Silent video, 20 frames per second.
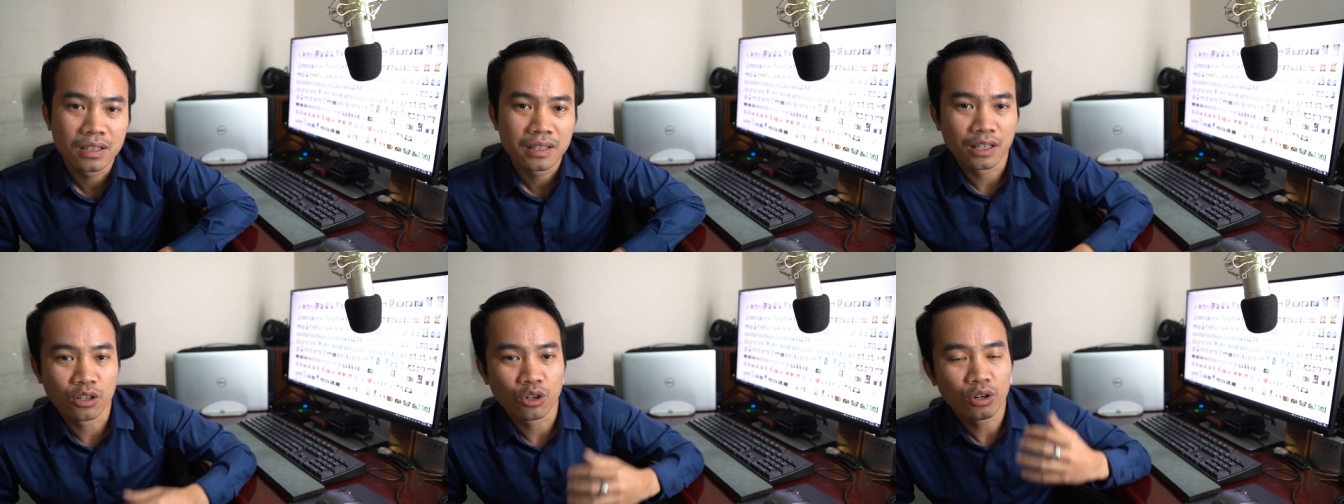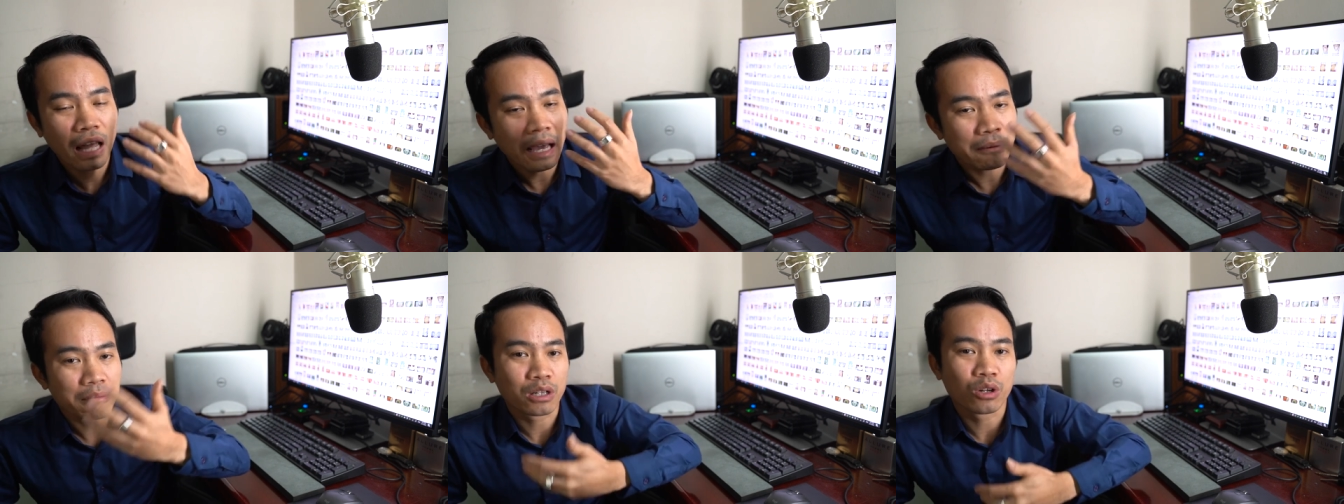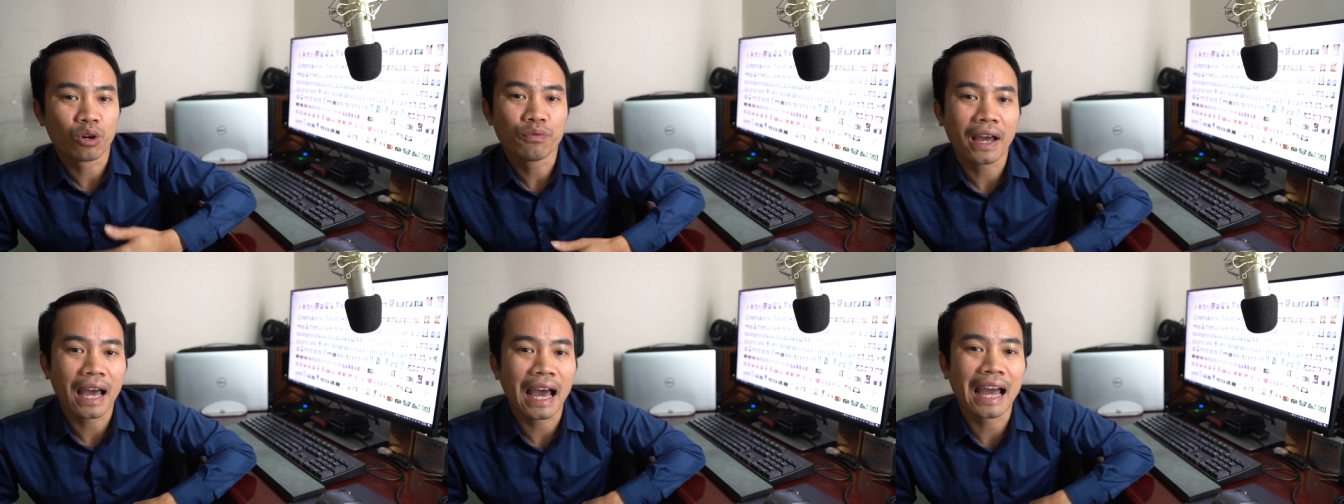thì nó đẹp là
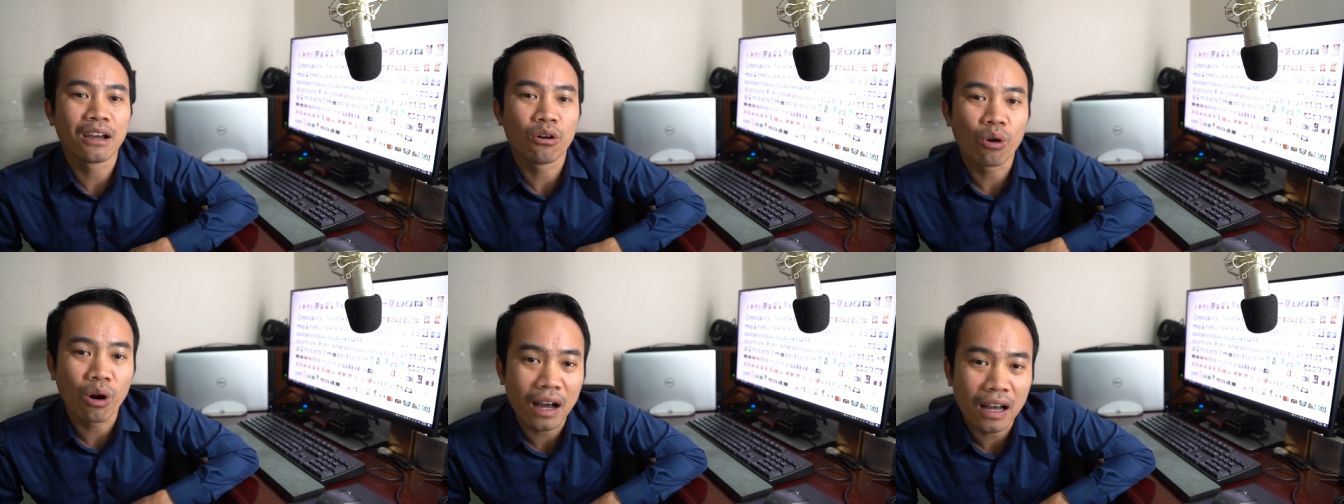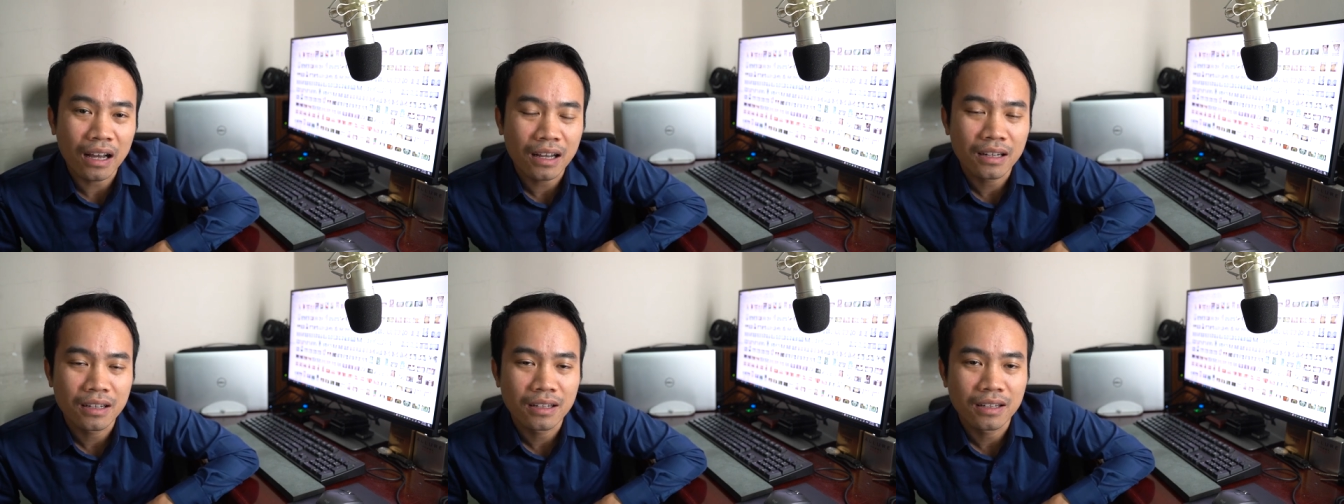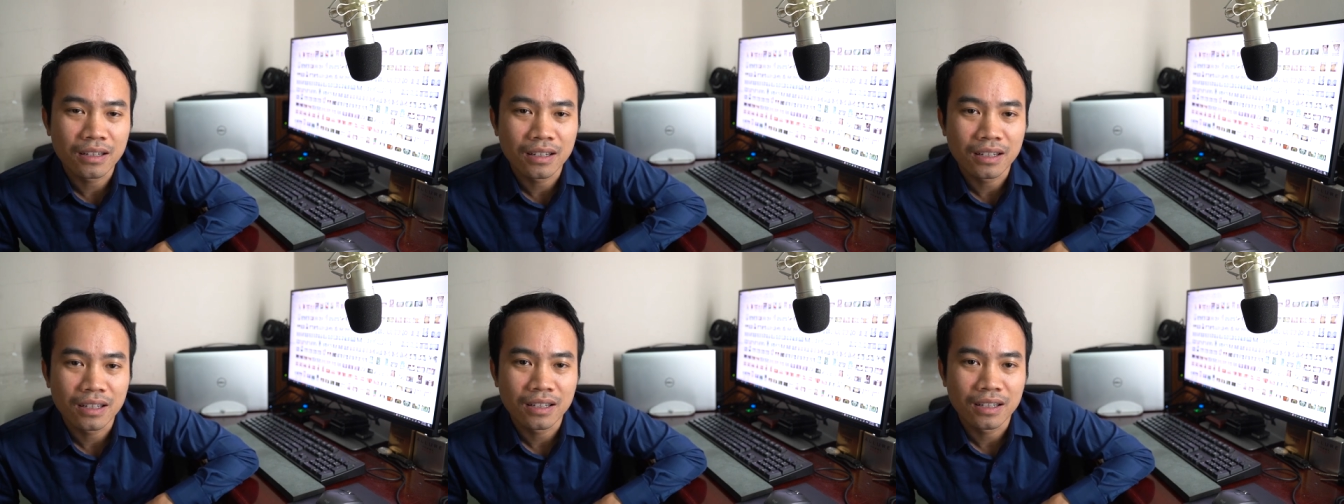nó phải hài hòa
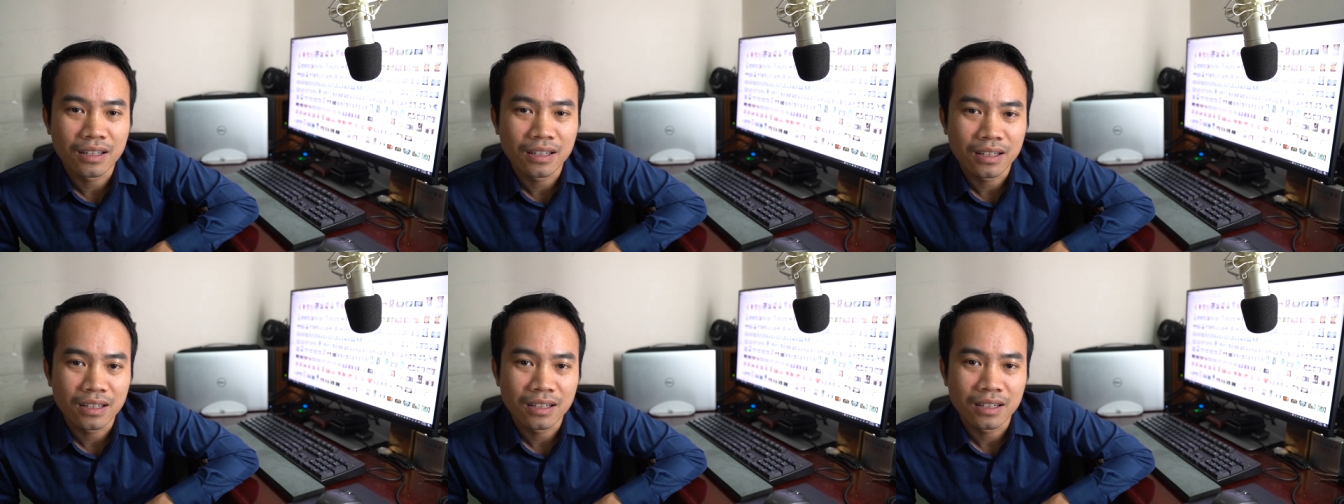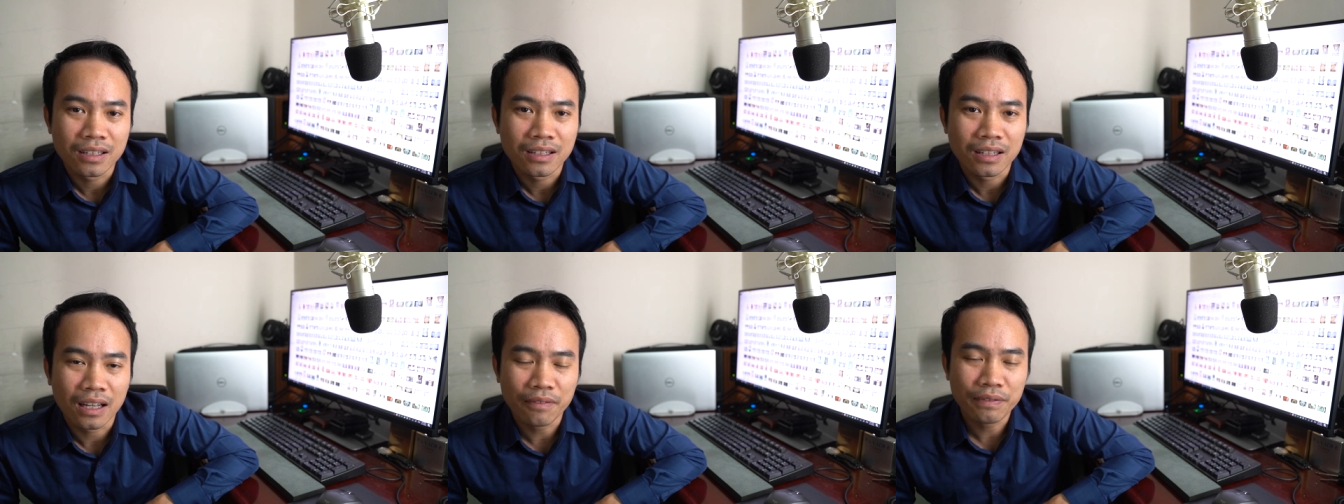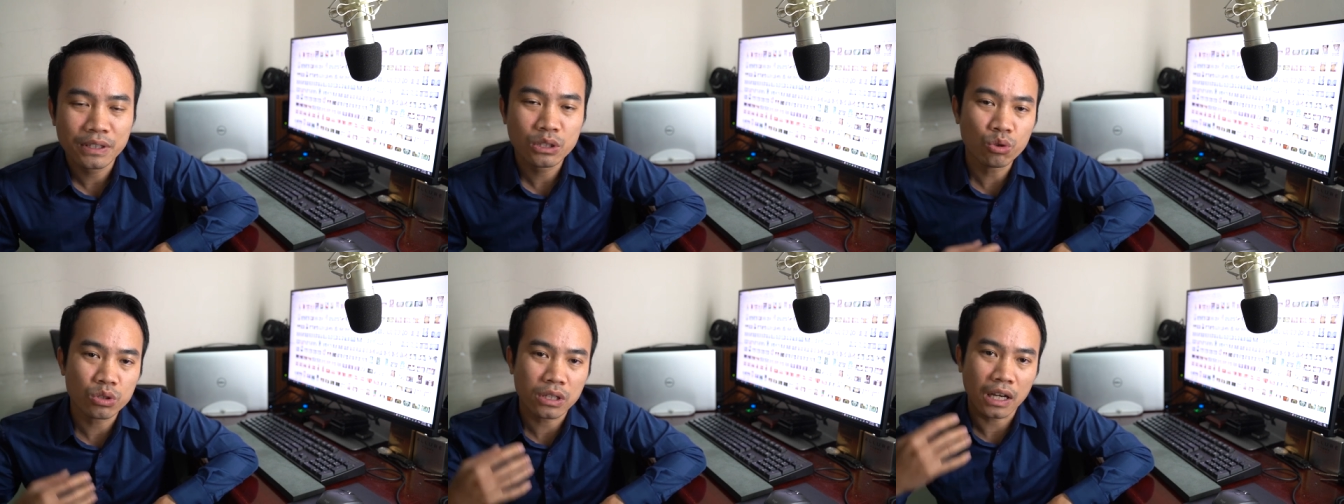đấy ví dụ